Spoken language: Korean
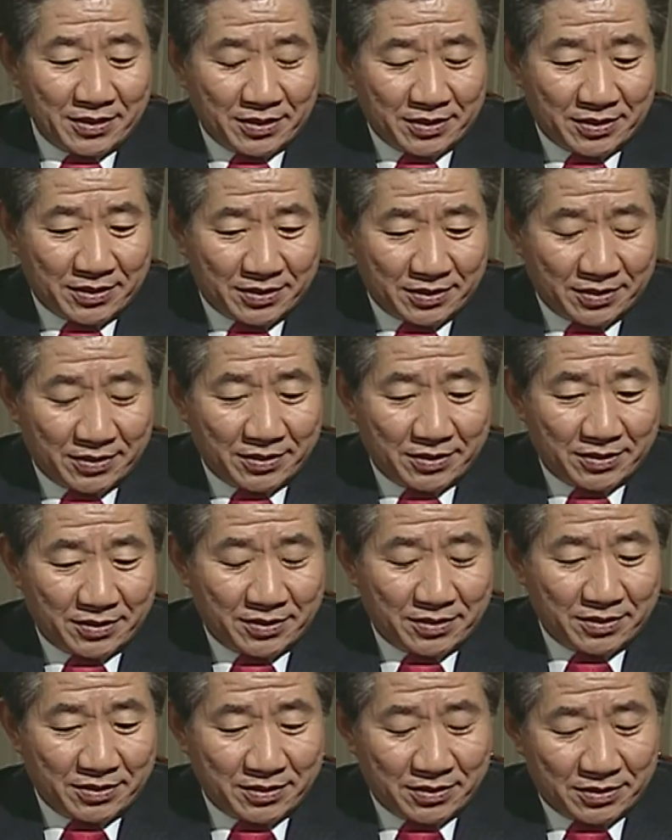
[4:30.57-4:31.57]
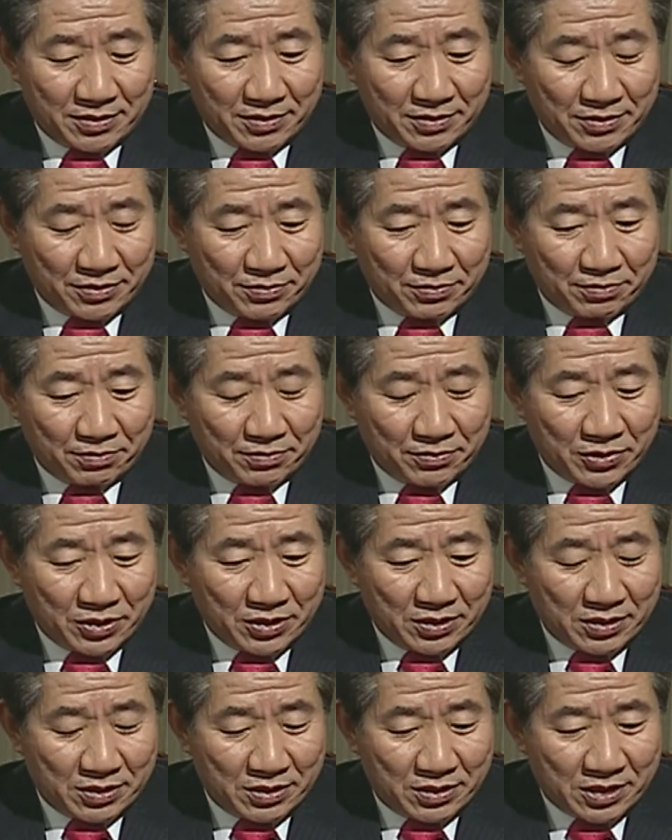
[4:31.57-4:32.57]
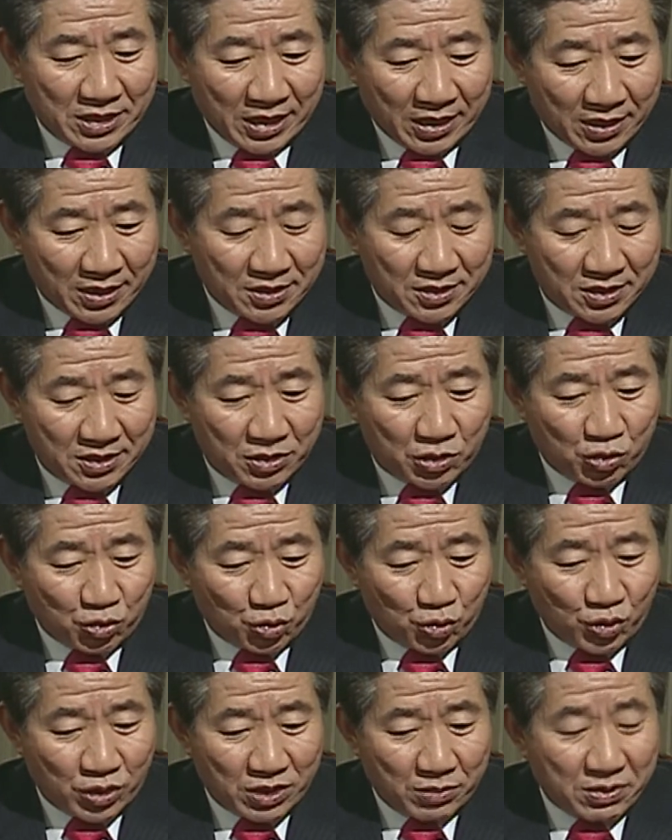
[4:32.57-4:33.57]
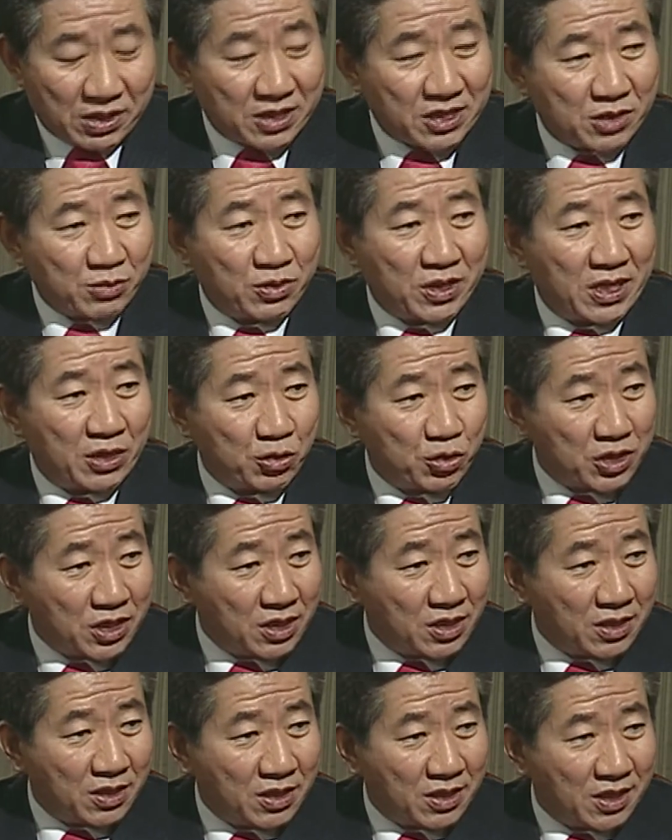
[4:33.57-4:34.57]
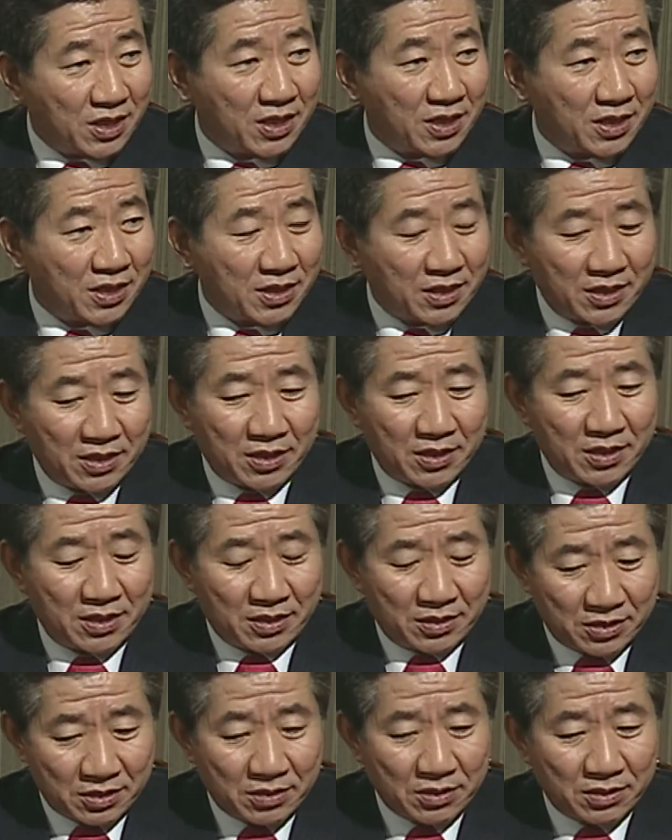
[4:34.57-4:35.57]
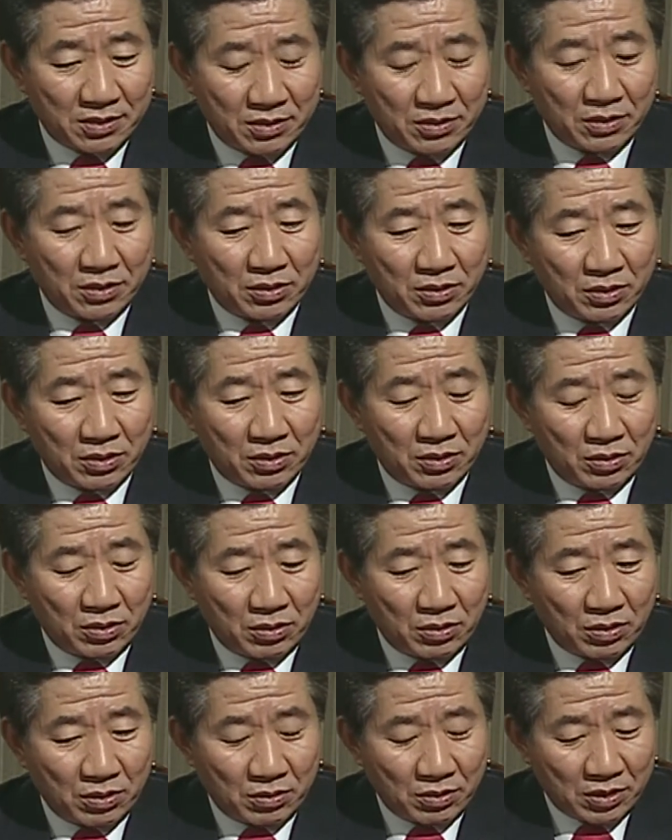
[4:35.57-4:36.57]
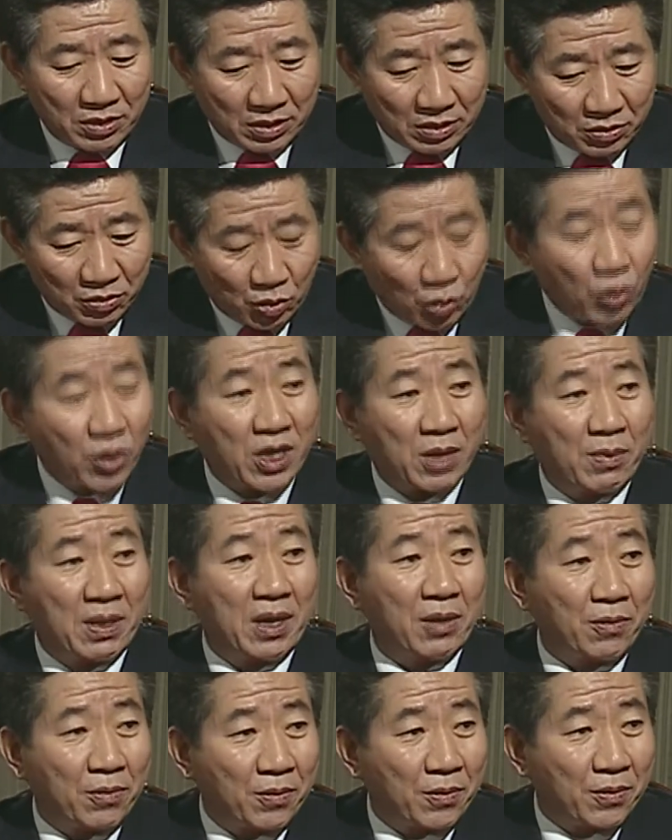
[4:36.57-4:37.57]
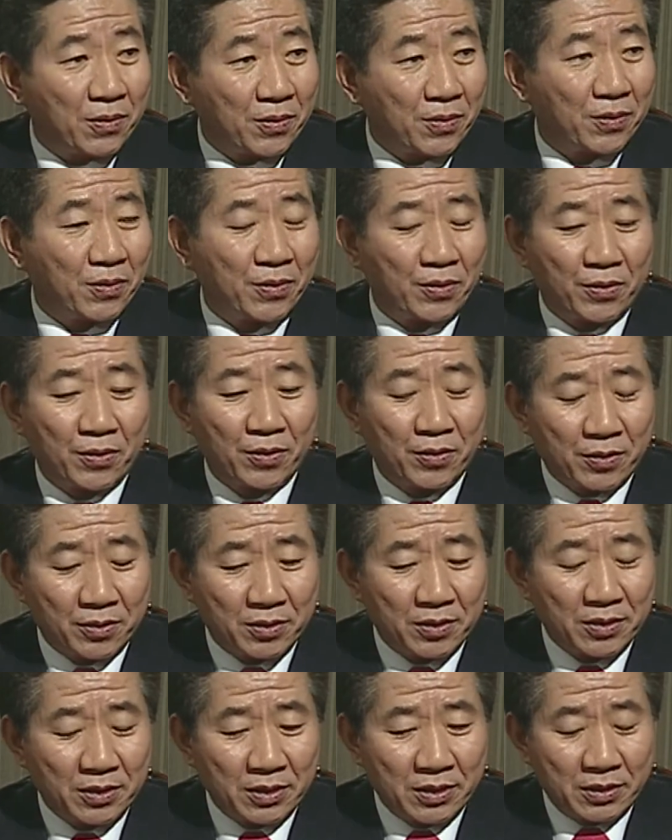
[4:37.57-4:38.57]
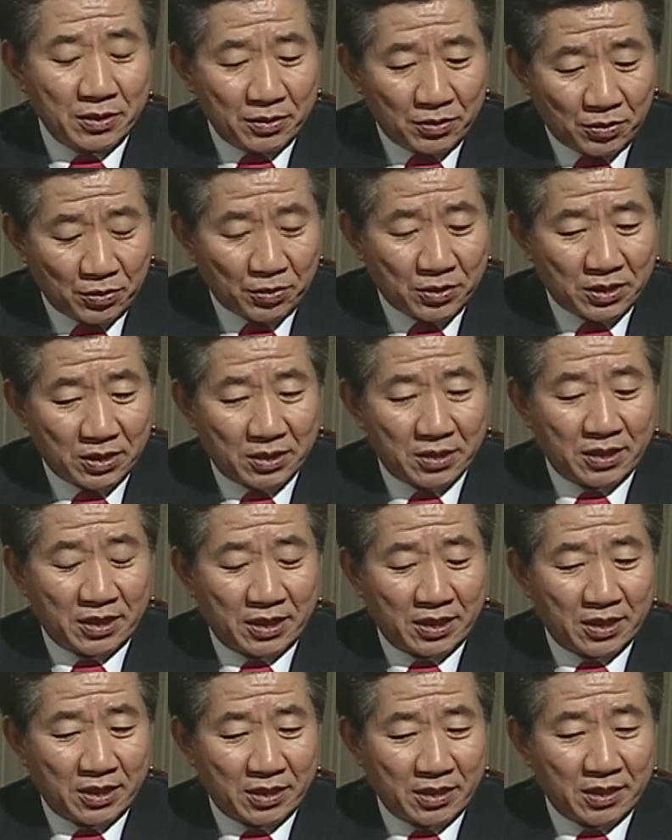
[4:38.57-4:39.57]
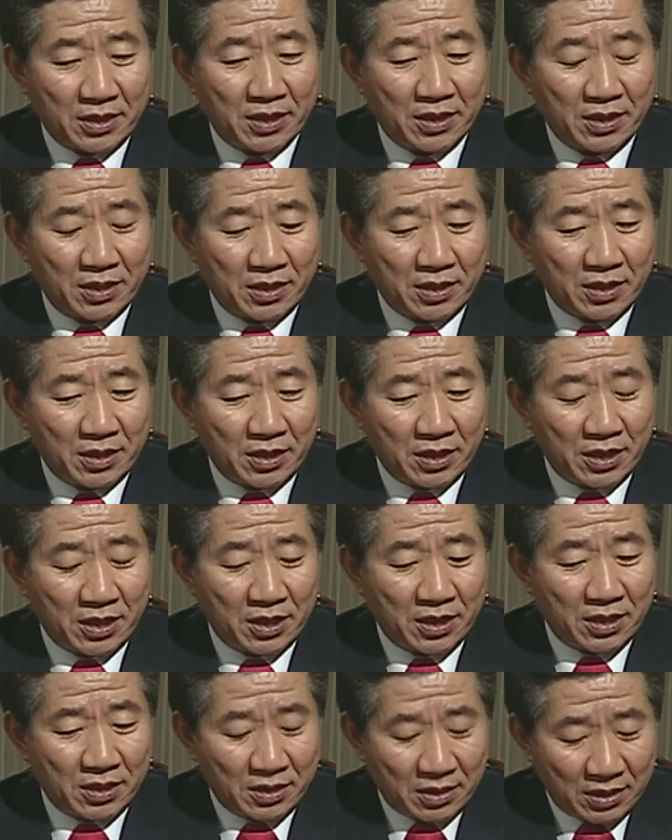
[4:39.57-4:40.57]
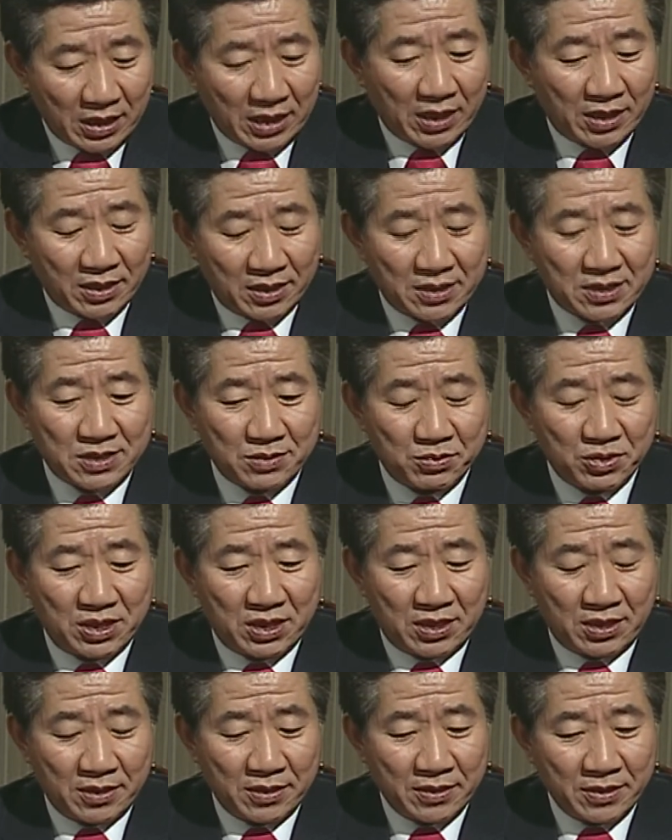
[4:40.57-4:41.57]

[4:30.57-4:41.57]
그 세 가지 중요한 말씀을 해주셨는데 음. 예, 저는 그 동감하고 네. 어, 또 그렇게 예, 해 나가겠습니다.